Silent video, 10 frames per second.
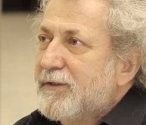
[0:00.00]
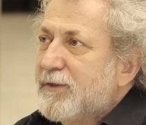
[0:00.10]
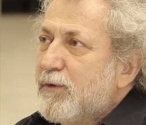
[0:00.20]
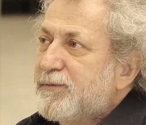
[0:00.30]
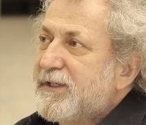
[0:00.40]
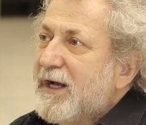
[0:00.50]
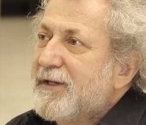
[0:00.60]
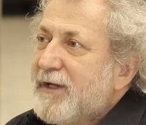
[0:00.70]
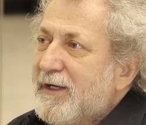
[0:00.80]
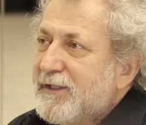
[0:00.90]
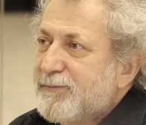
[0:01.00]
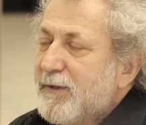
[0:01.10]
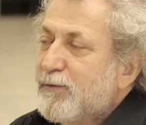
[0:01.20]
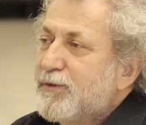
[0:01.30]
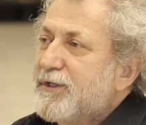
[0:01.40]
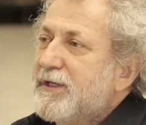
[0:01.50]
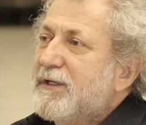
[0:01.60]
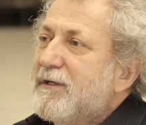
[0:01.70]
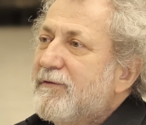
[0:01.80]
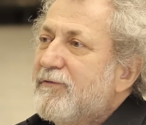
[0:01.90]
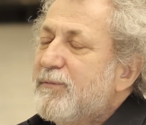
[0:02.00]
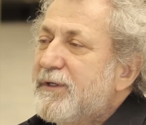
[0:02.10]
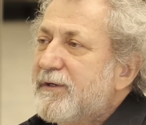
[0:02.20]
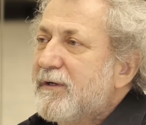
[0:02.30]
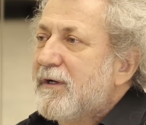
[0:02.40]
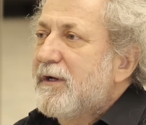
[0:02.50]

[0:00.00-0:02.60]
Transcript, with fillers: такой психоанализ, погружение в мир,